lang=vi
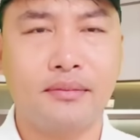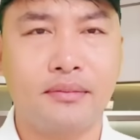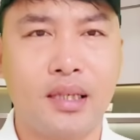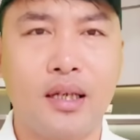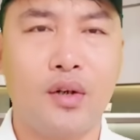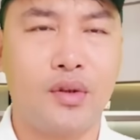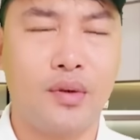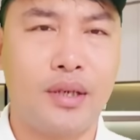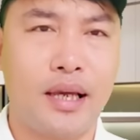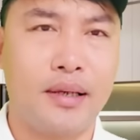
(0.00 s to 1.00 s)
thưa cô chú
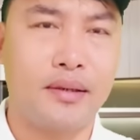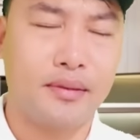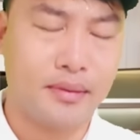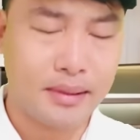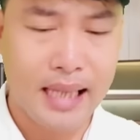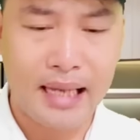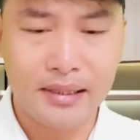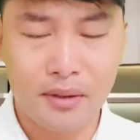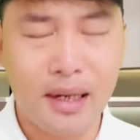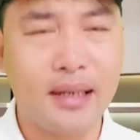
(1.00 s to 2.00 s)
anh chị tại
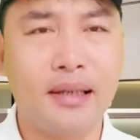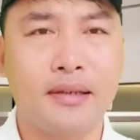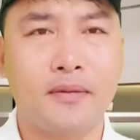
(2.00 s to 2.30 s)
sao nghĩ